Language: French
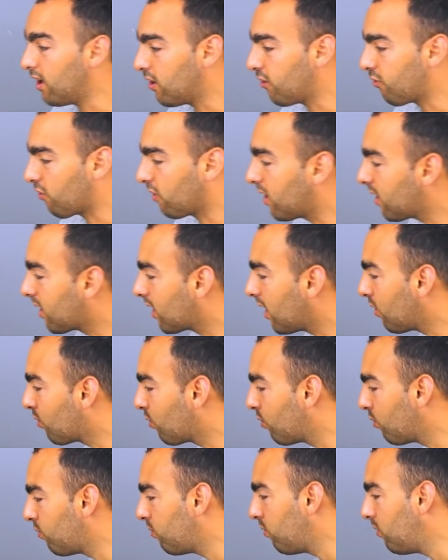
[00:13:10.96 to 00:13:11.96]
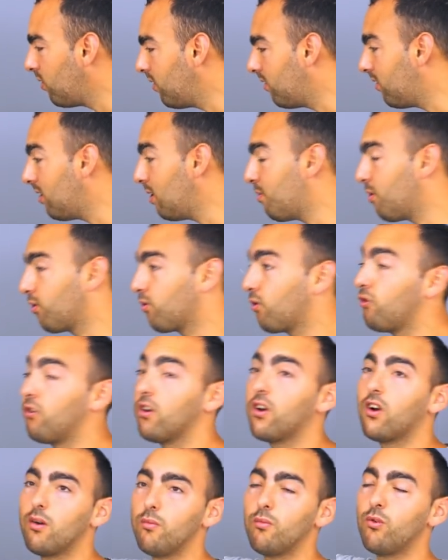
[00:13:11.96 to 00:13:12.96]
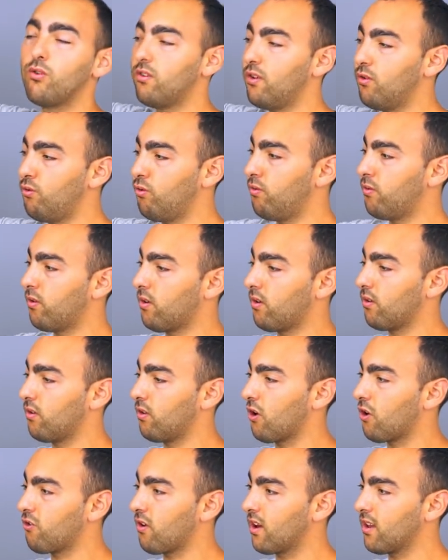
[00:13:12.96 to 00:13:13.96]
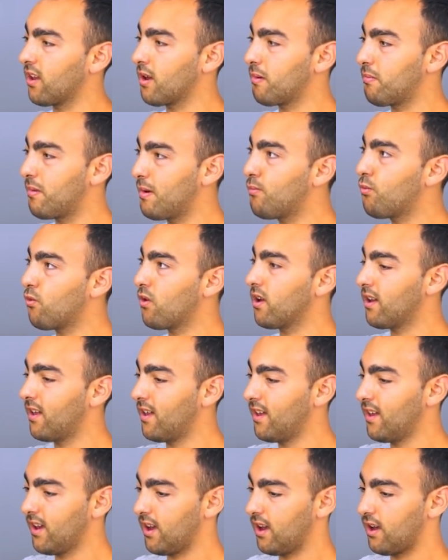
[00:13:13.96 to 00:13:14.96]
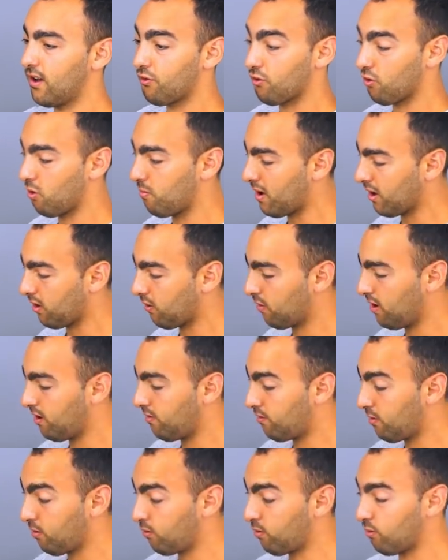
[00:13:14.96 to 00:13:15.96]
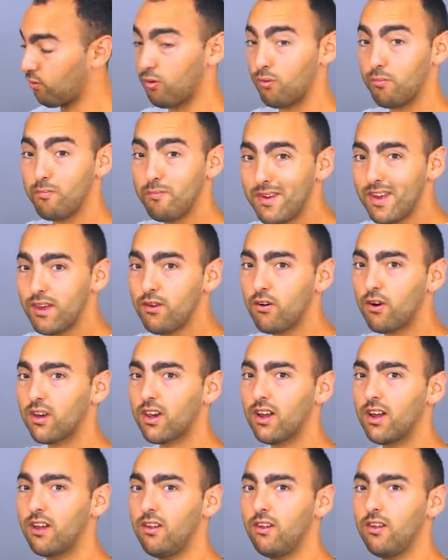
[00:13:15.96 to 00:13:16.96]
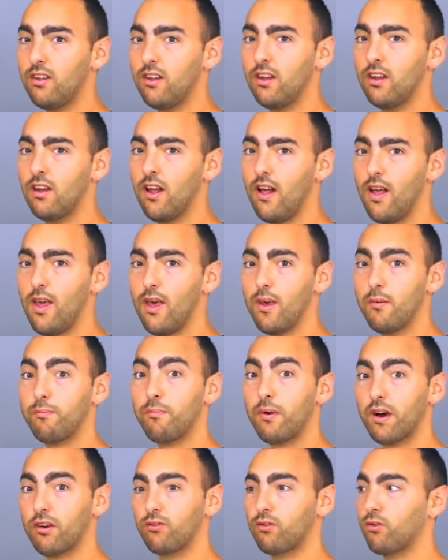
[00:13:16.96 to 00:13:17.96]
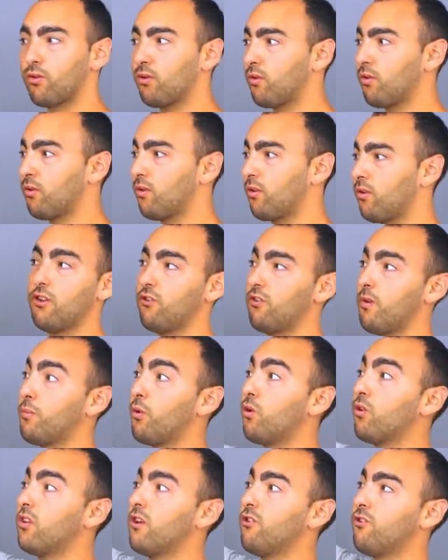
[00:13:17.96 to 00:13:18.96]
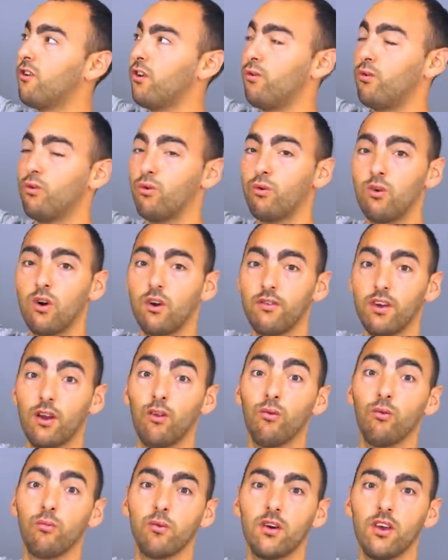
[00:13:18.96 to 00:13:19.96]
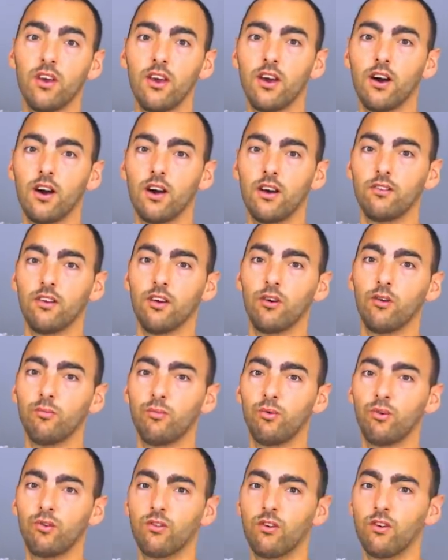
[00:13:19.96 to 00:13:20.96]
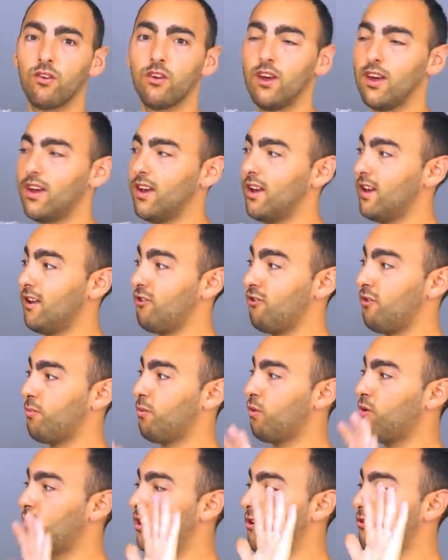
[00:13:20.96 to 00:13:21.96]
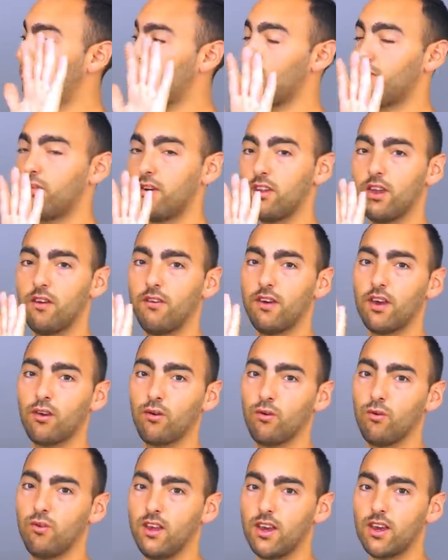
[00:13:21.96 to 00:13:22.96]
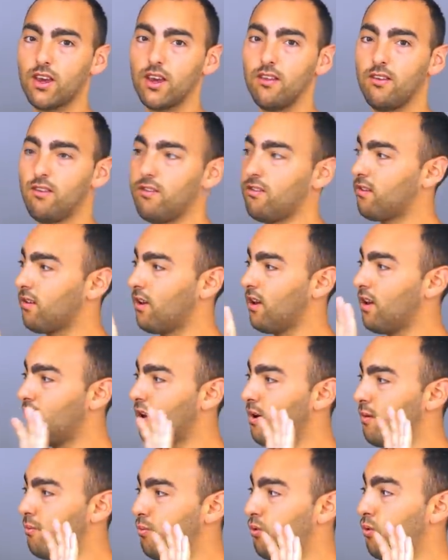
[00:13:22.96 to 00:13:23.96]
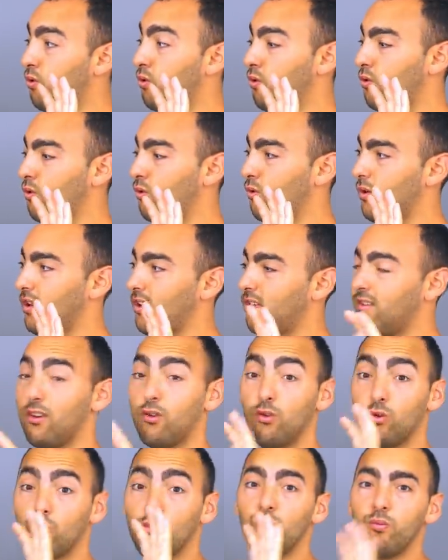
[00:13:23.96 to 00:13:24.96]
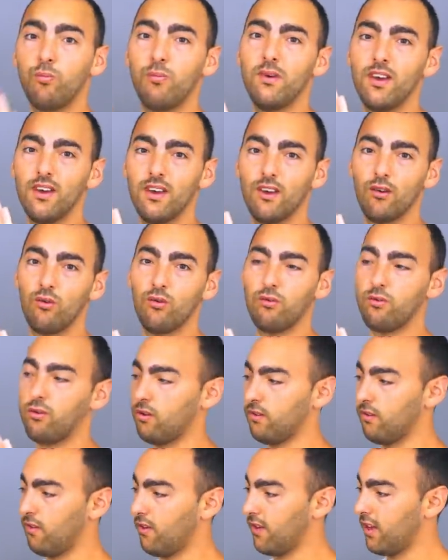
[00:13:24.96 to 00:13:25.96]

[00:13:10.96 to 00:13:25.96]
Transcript: J'en ai quelques-unes ici parce que j'ai quand même aussi du vent euh, dans le jardin mais moins. Et là je remarque que les feuilles sont de meilleure qualité parce que j'ai protégé le haut avec l'ombrière à 50% et j'ai protégé en fait avec des canis pour essayer de couper le vent